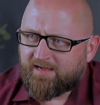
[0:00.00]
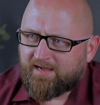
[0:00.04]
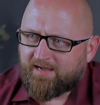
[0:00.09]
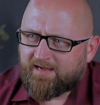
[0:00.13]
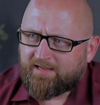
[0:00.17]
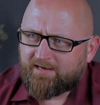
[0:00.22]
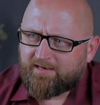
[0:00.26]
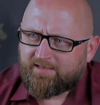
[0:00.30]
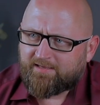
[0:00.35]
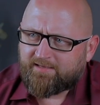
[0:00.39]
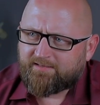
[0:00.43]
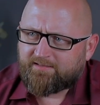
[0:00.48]

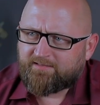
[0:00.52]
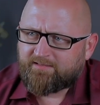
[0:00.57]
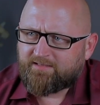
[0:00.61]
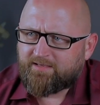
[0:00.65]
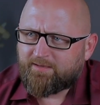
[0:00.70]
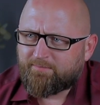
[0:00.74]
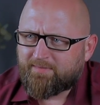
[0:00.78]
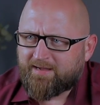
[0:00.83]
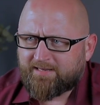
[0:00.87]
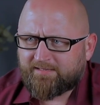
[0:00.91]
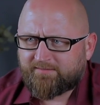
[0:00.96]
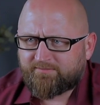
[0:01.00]
Ale nie
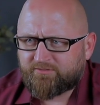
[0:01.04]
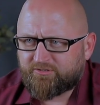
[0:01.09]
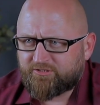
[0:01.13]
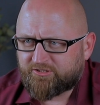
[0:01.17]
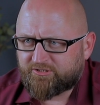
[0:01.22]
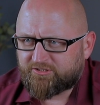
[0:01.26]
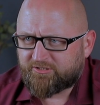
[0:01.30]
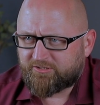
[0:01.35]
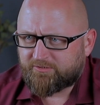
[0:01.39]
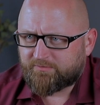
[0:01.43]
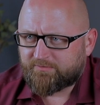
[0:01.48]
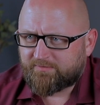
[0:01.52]
martwcie
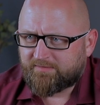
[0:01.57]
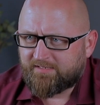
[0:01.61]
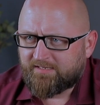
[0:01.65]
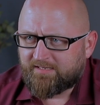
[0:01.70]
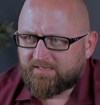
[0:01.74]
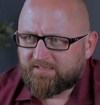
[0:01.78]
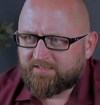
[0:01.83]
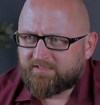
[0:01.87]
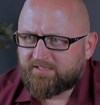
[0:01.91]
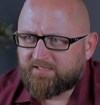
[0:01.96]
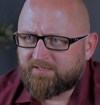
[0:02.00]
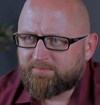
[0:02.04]
się,
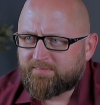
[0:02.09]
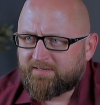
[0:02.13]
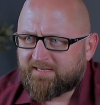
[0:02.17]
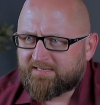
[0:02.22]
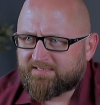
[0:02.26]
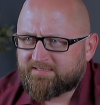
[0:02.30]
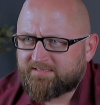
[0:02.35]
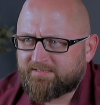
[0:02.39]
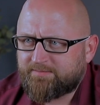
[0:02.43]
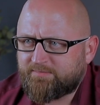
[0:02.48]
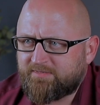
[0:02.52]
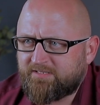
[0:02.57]
tym
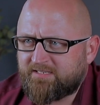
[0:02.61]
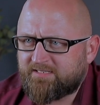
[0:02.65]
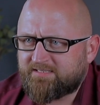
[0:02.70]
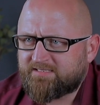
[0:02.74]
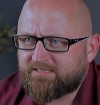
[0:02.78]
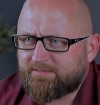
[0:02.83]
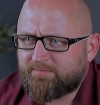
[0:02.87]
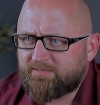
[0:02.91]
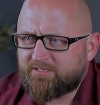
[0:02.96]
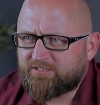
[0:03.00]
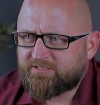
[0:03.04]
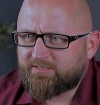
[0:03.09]
razem nie
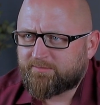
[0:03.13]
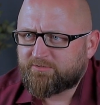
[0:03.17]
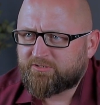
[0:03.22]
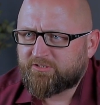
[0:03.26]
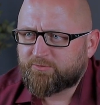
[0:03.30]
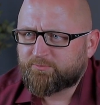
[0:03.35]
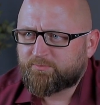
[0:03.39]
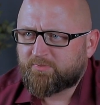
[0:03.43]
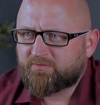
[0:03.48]
zamierzam się